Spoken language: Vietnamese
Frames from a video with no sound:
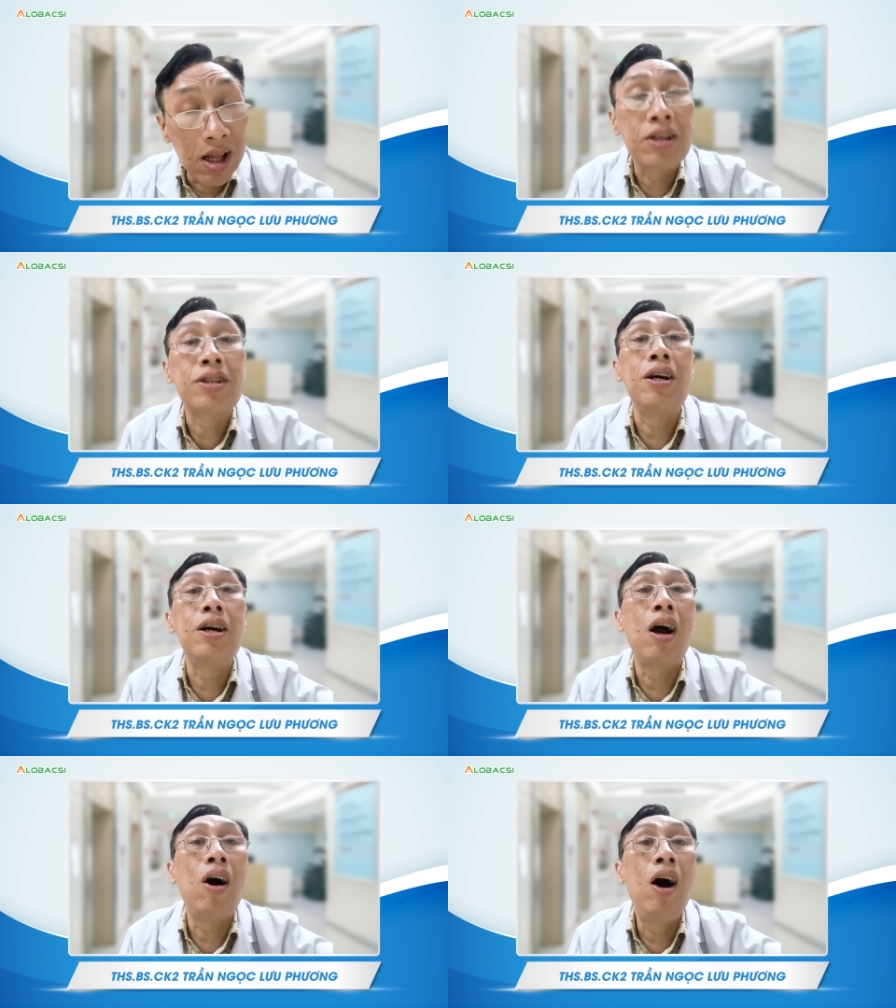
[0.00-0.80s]
thực
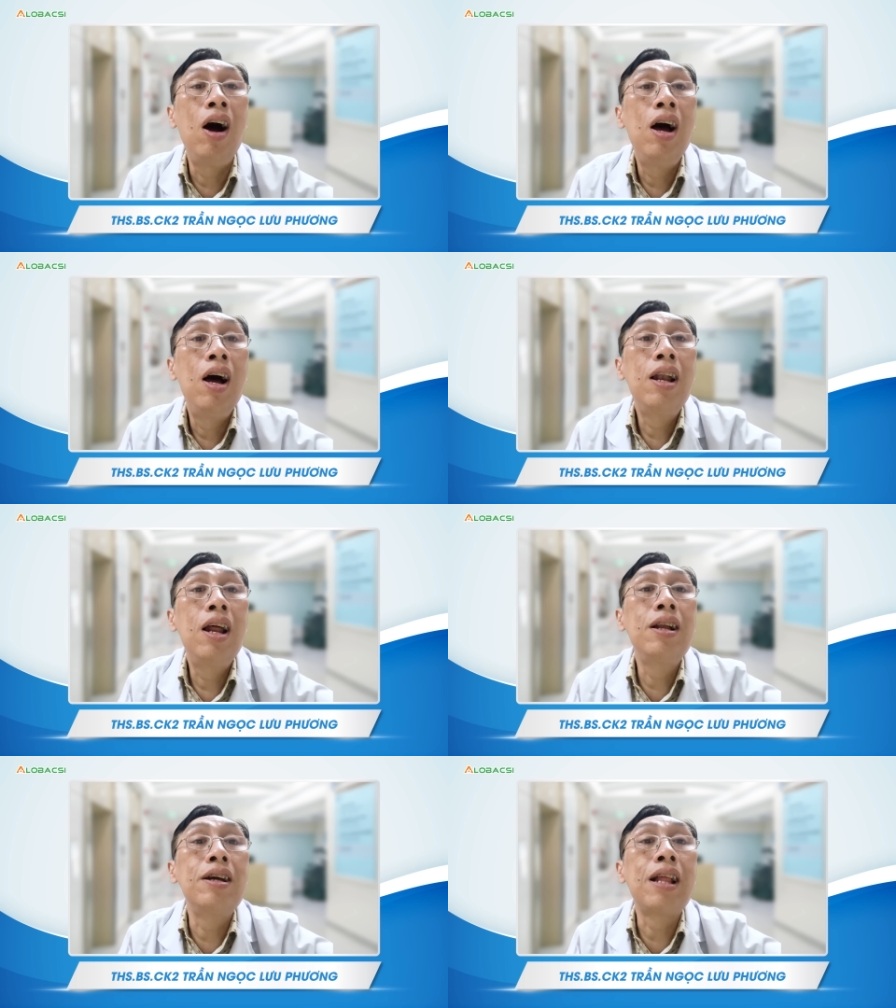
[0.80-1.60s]
sự có
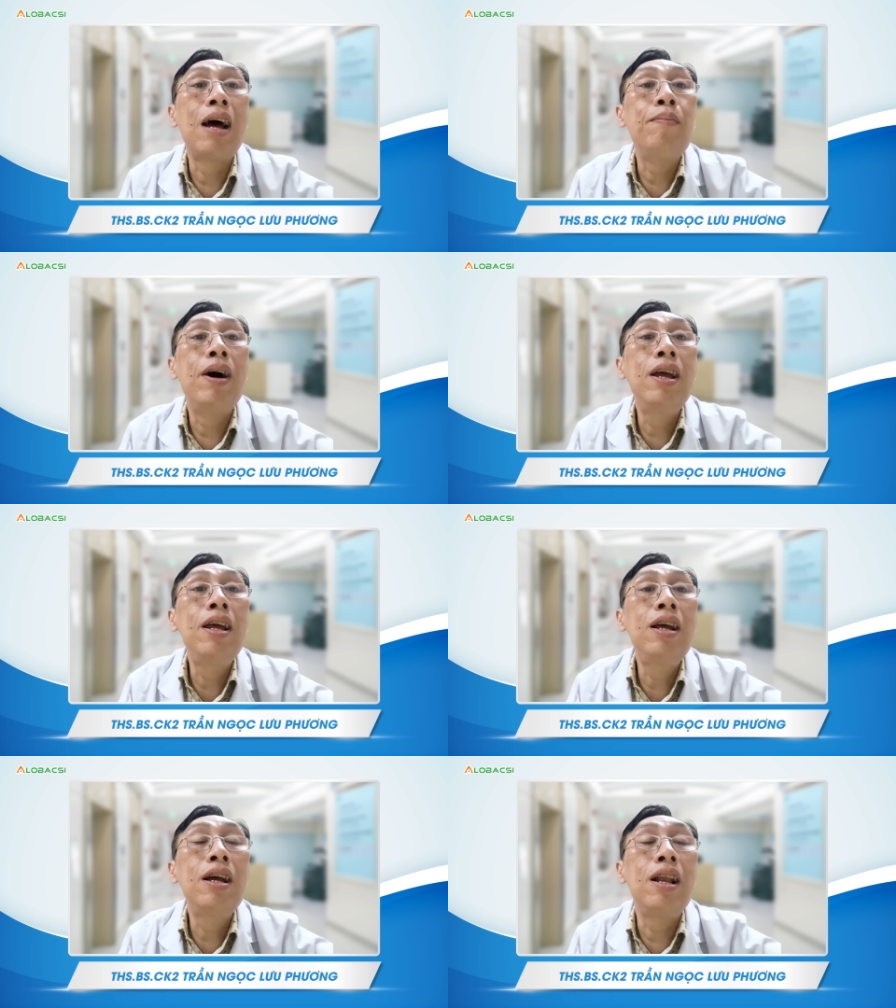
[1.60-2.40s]
nên người ta
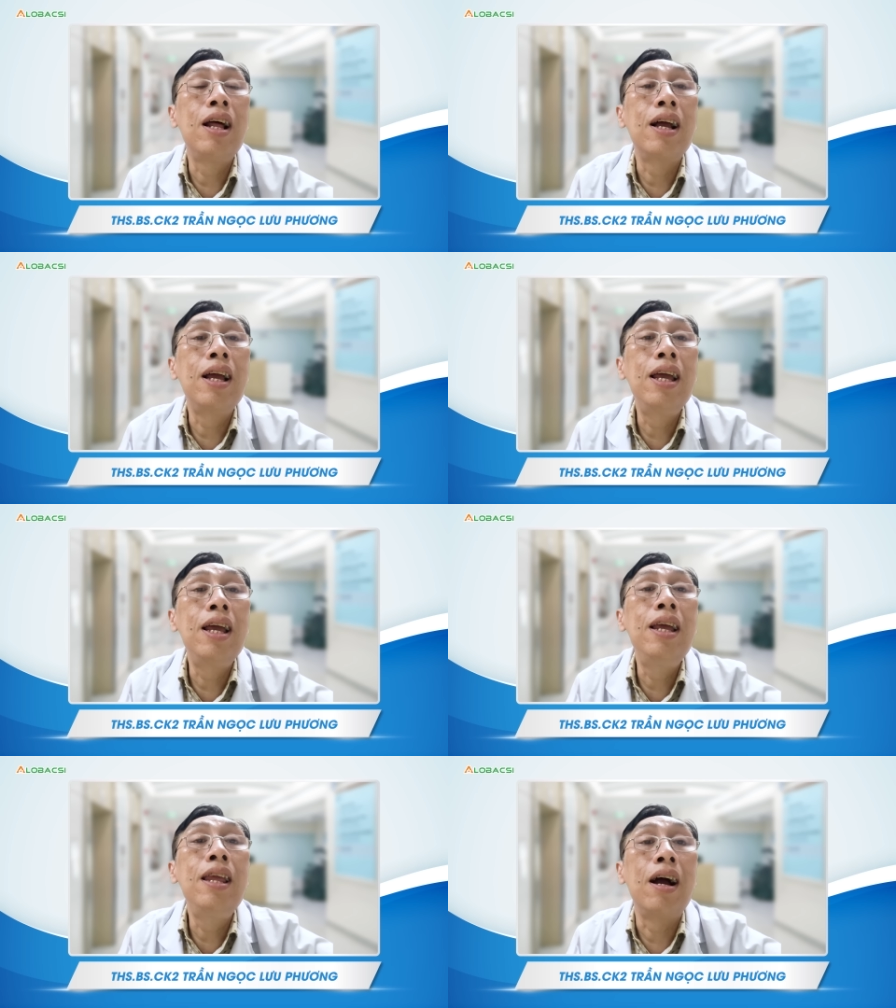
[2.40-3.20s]
mới gọi là
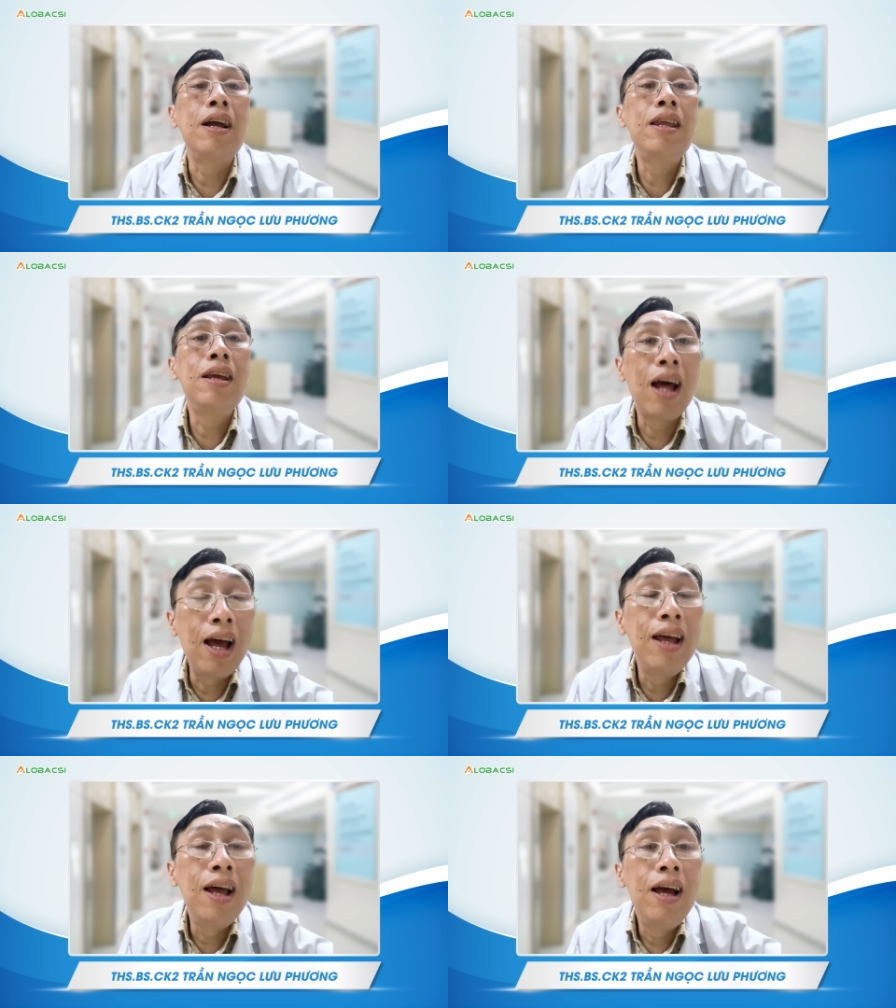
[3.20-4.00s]
ghi nhận như thế
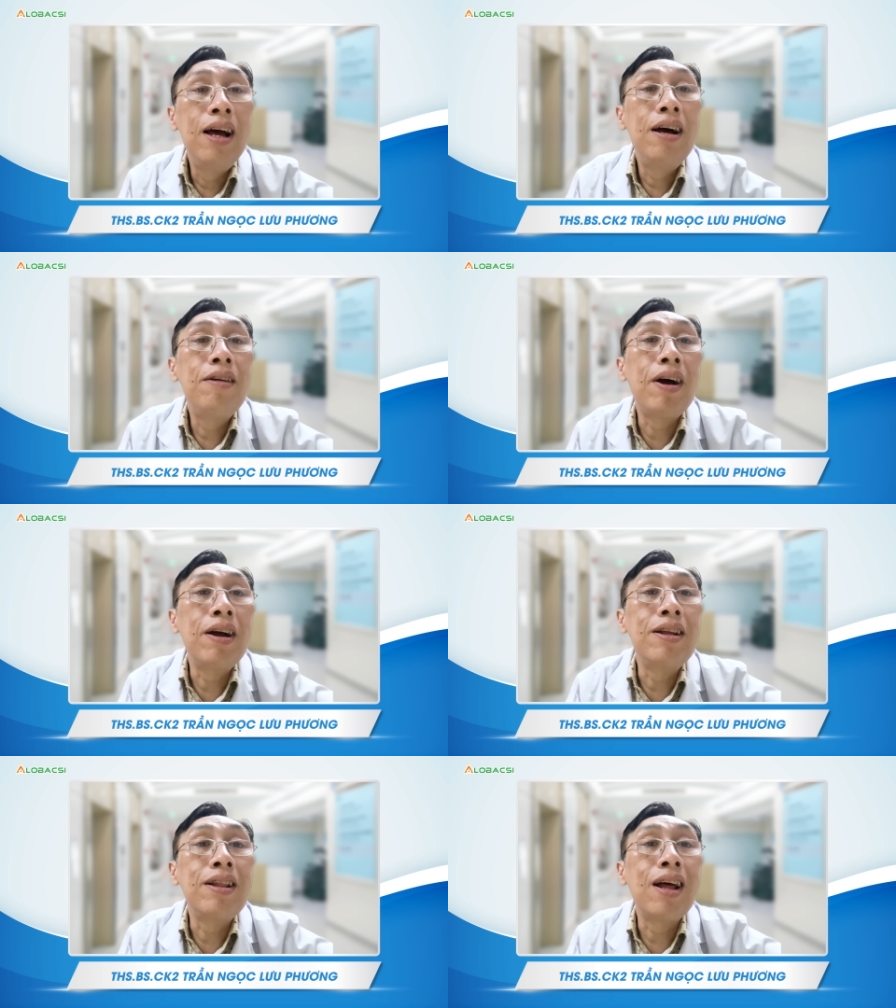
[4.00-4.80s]
và
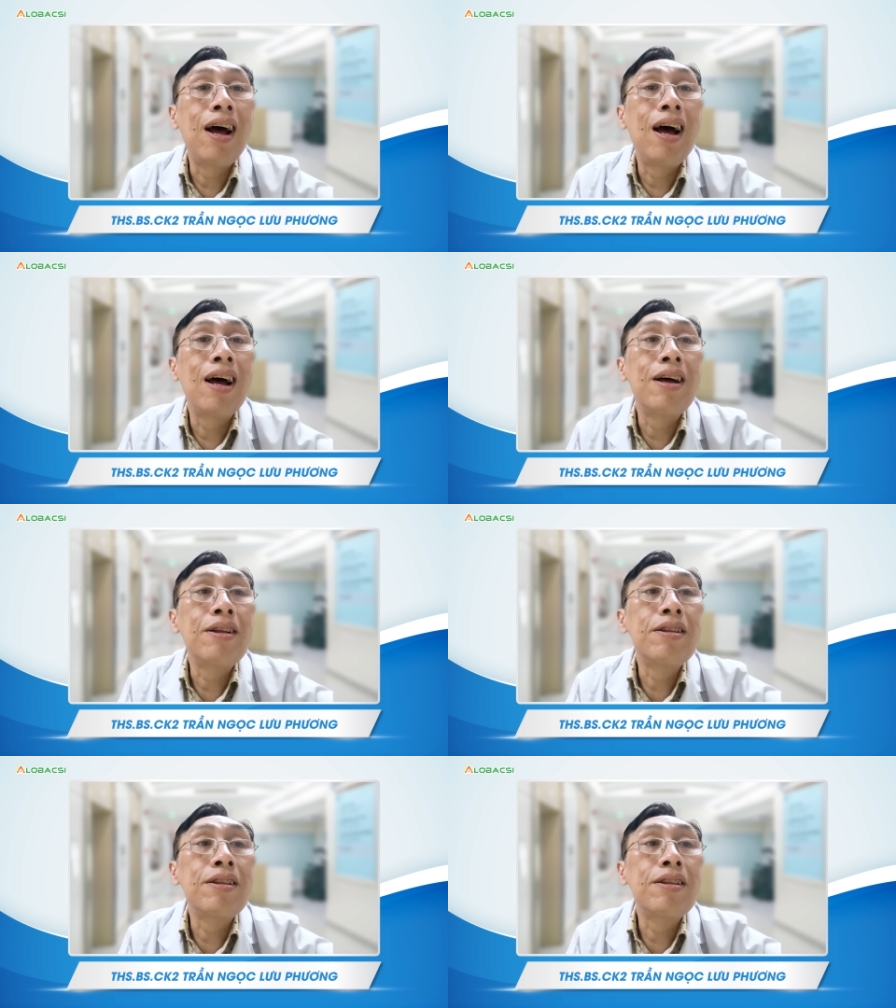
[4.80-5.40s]
người ta